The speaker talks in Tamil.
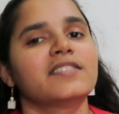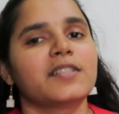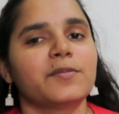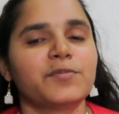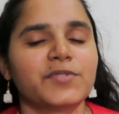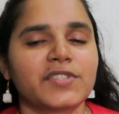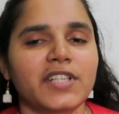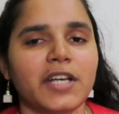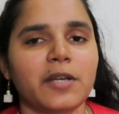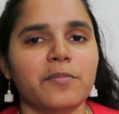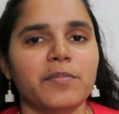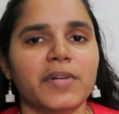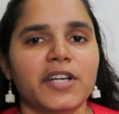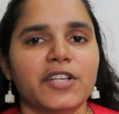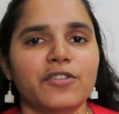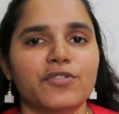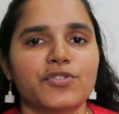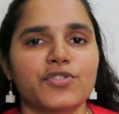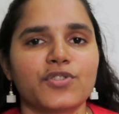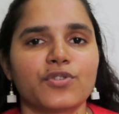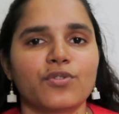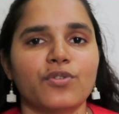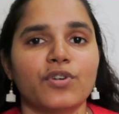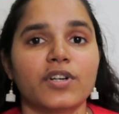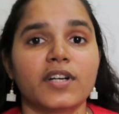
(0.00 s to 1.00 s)
சப்ஸ்கிரைப் பண்ணி
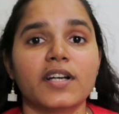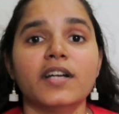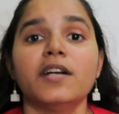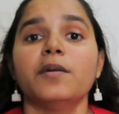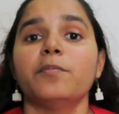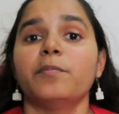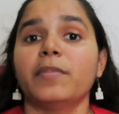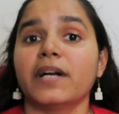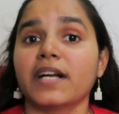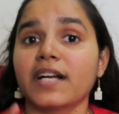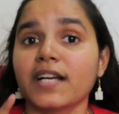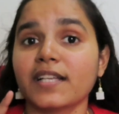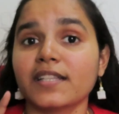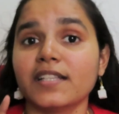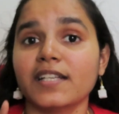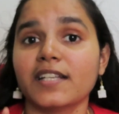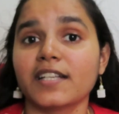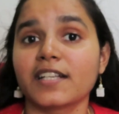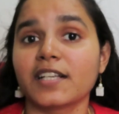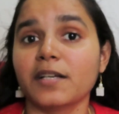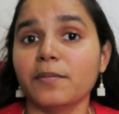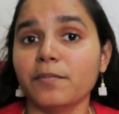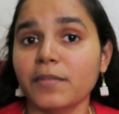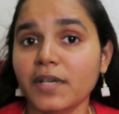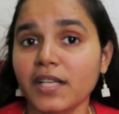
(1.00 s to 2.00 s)
வச்சுக்கோங்க பக்கத்தில்
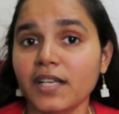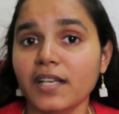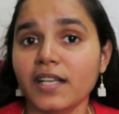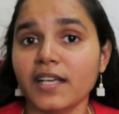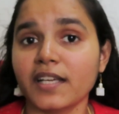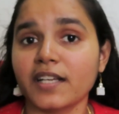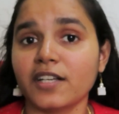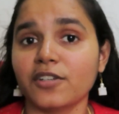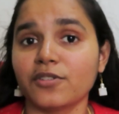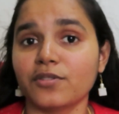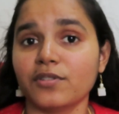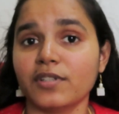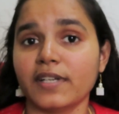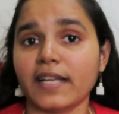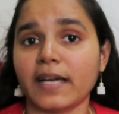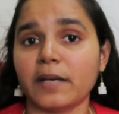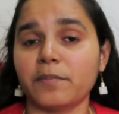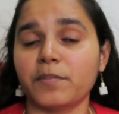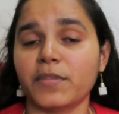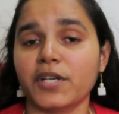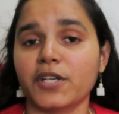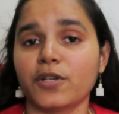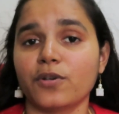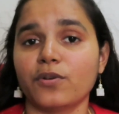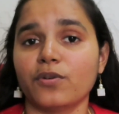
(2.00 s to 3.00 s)
இருக்க பெல் ஐக்கனும்
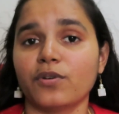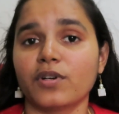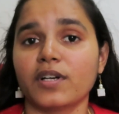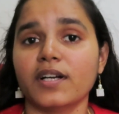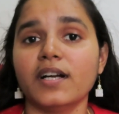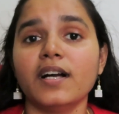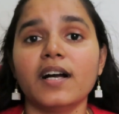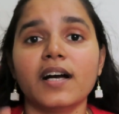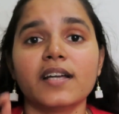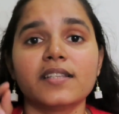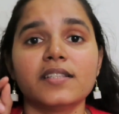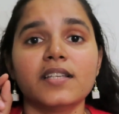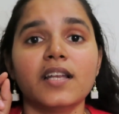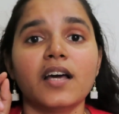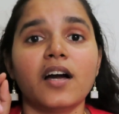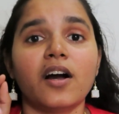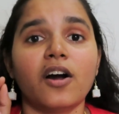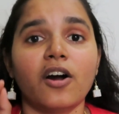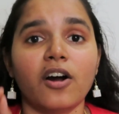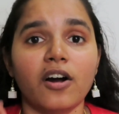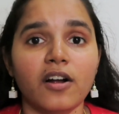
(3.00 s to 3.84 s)
டேப் பண்ணிக்கோங்க அதில்